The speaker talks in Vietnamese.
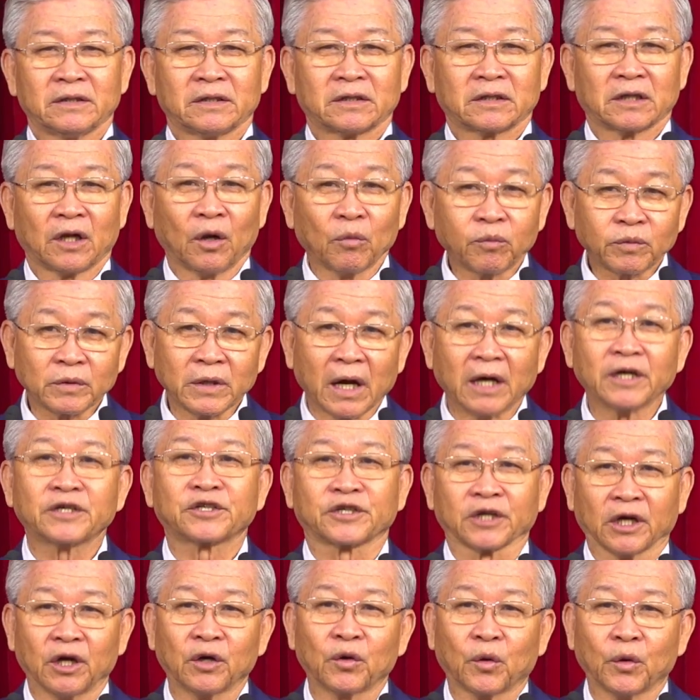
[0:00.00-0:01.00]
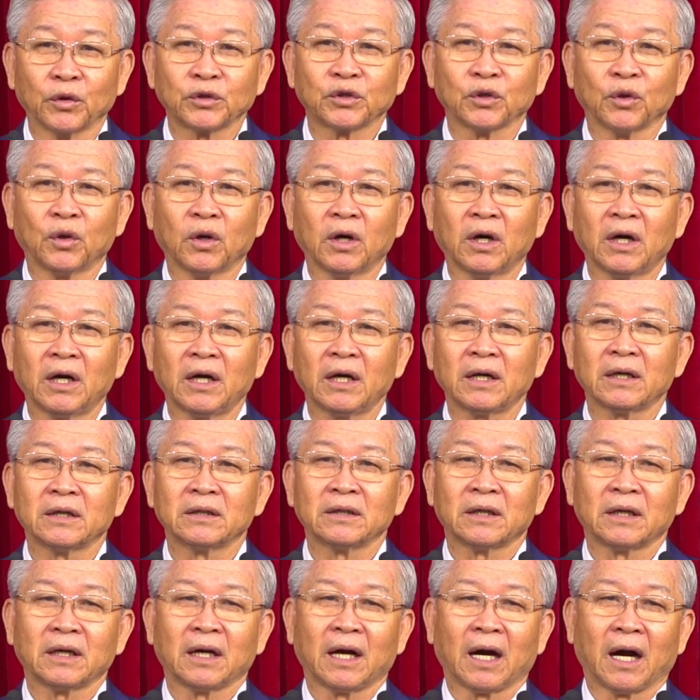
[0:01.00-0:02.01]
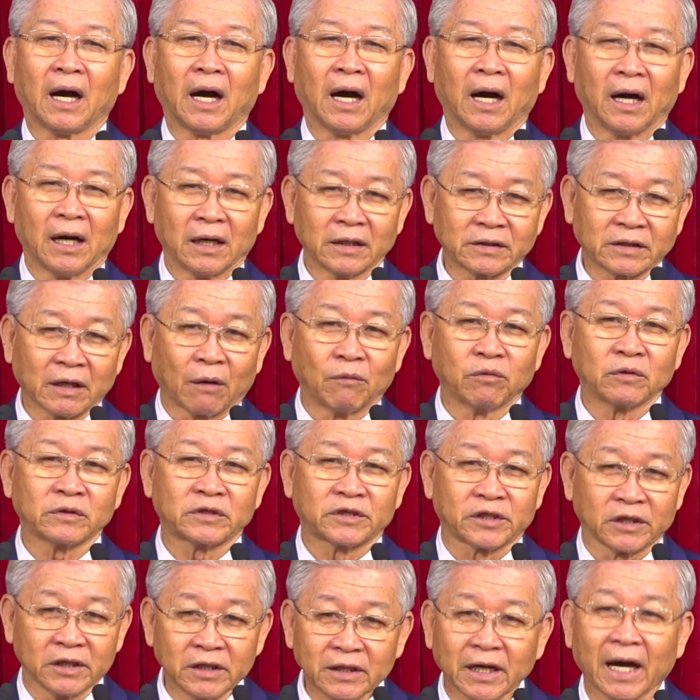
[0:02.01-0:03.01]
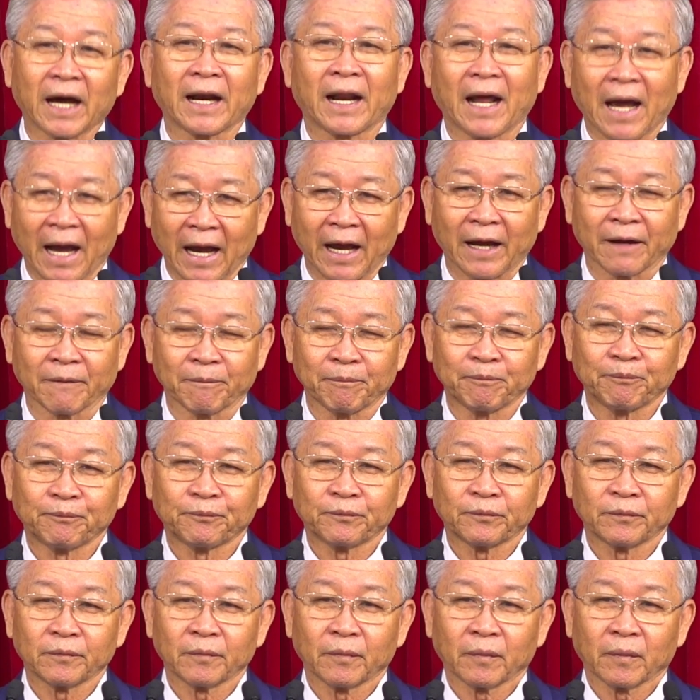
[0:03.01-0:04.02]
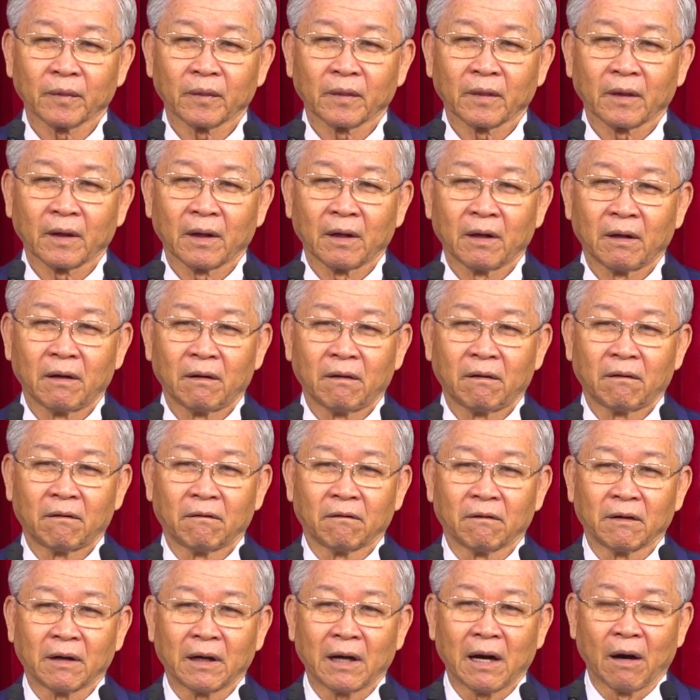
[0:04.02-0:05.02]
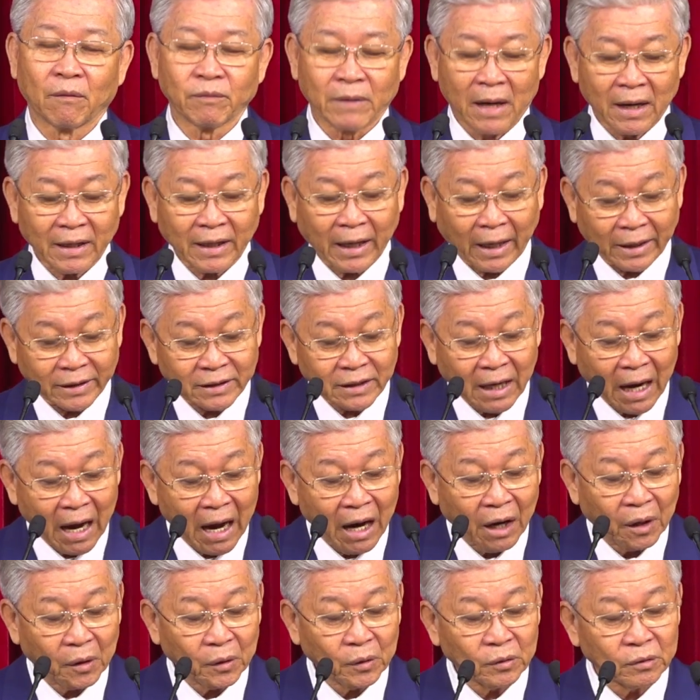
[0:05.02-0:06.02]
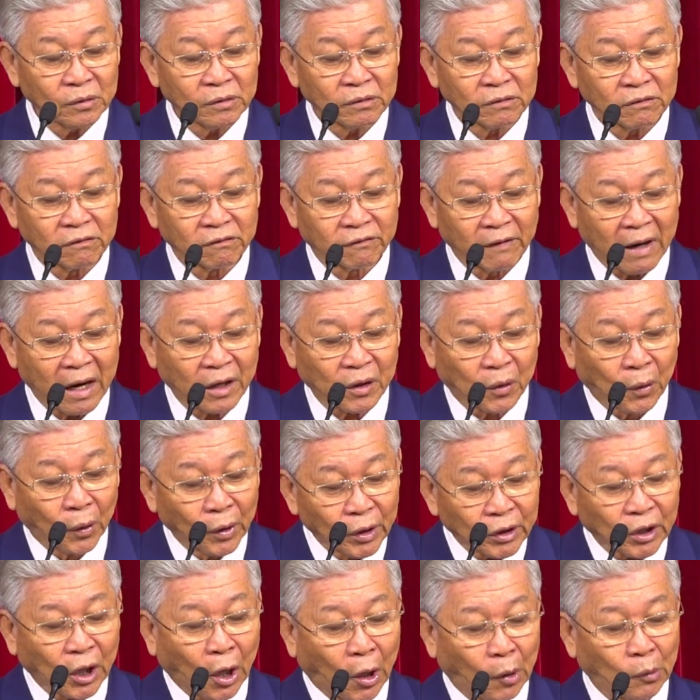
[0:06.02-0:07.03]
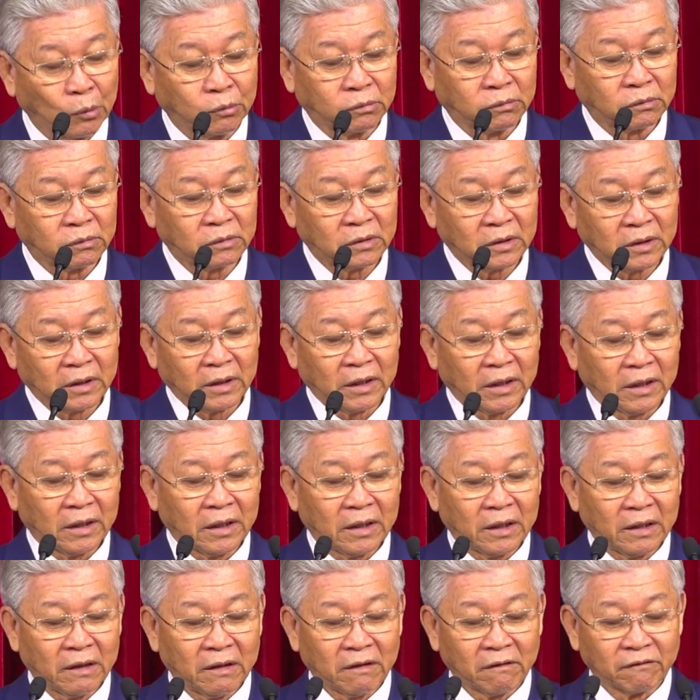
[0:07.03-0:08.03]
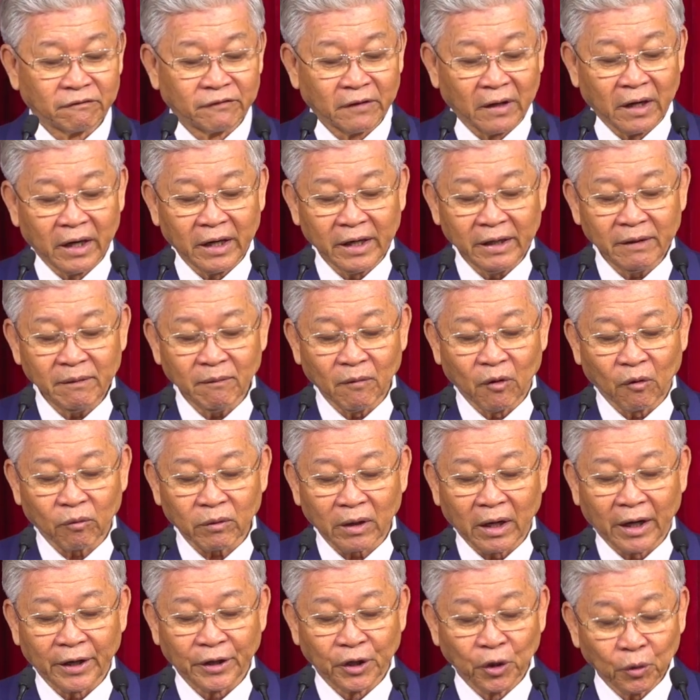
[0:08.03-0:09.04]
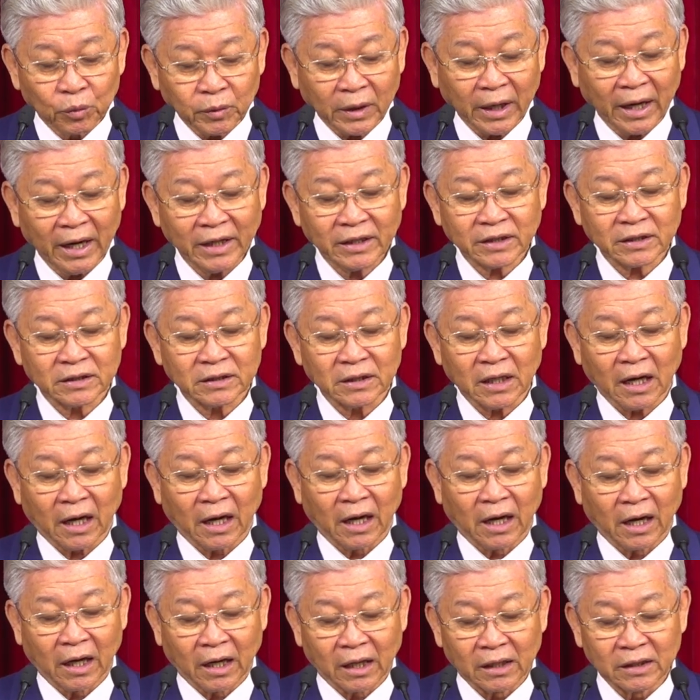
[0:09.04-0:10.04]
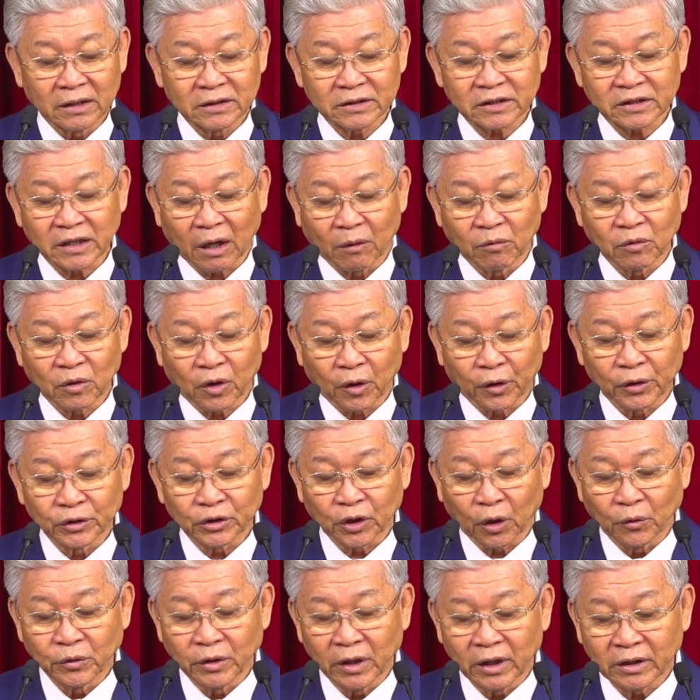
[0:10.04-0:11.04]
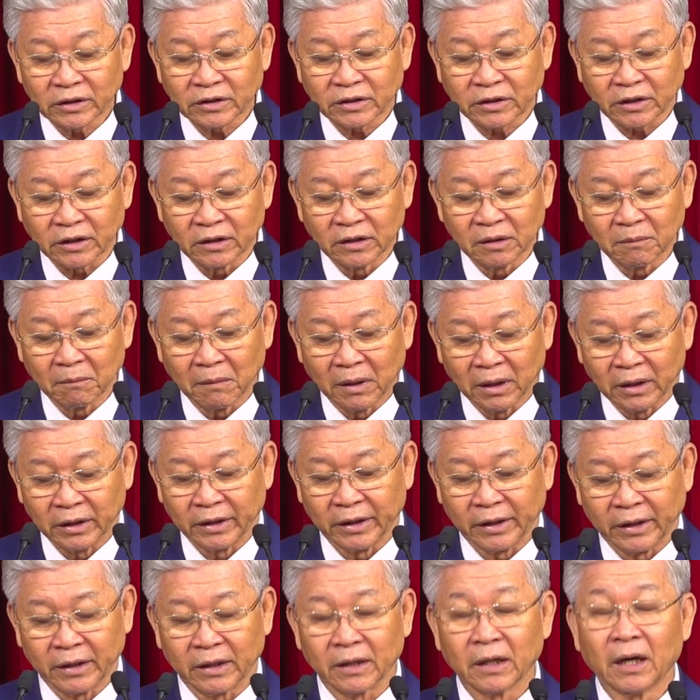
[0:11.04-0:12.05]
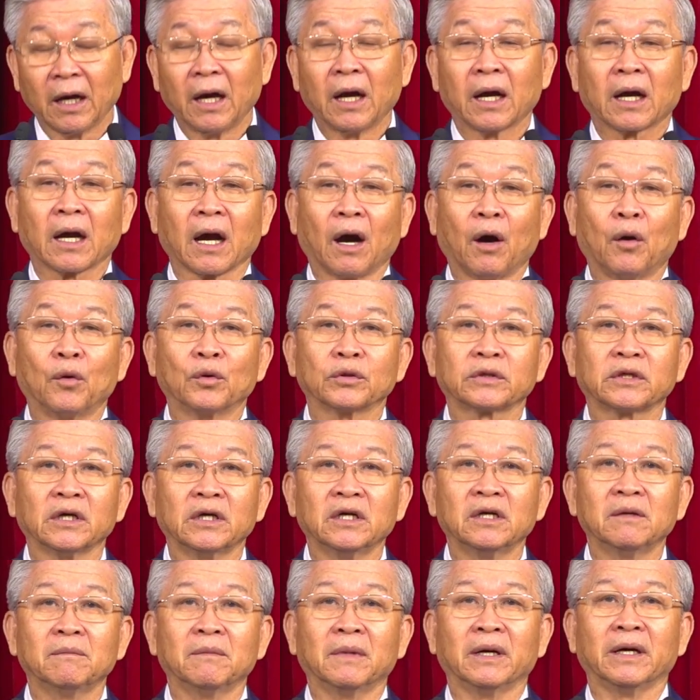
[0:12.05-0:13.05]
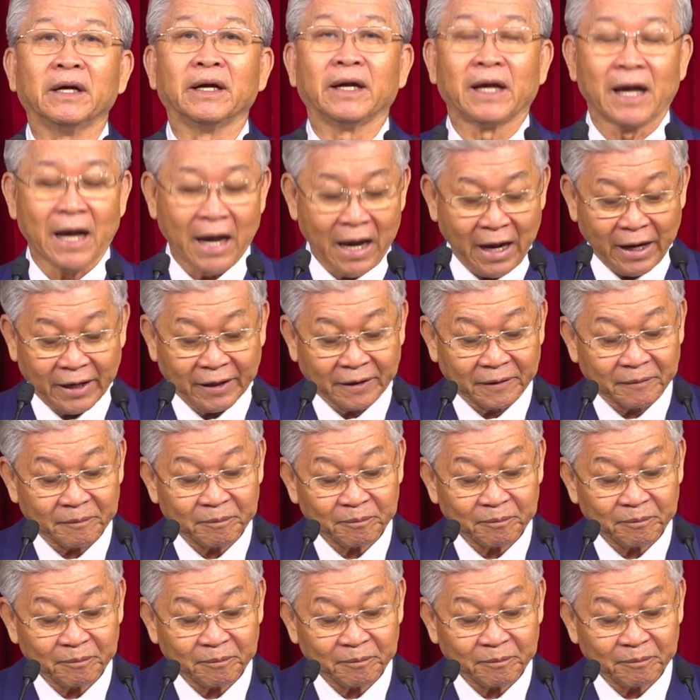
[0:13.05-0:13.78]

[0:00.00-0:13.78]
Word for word: lúc dân sự của Chúa ở trong xứ Canaan. Ông đã cảnh cáo và cuối cùng với một lời đúc kết ở trong Cô Tô Nhất chương 10 câu thứ 12